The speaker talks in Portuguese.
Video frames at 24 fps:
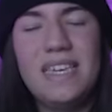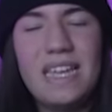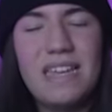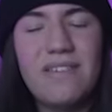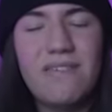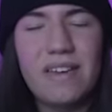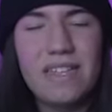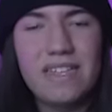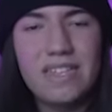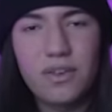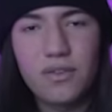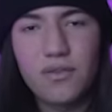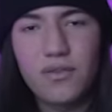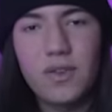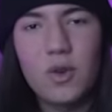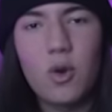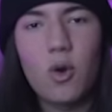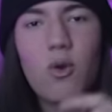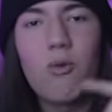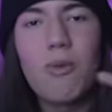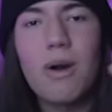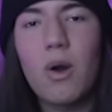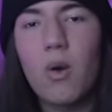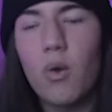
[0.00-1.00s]
ele vai interferir
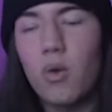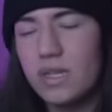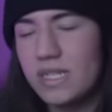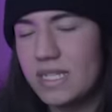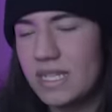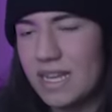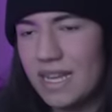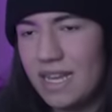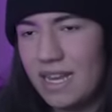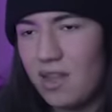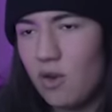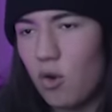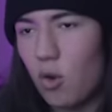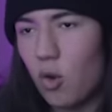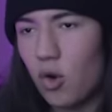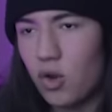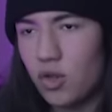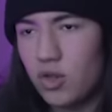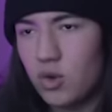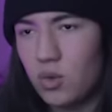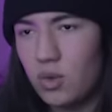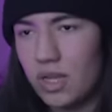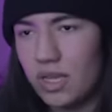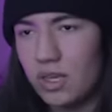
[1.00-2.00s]
alguma coisa naquele
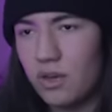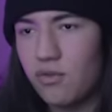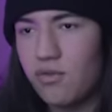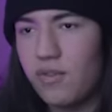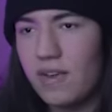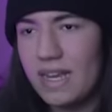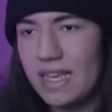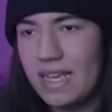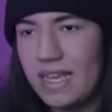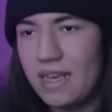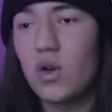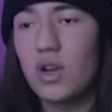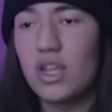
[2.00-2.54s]
código lá que eu falei.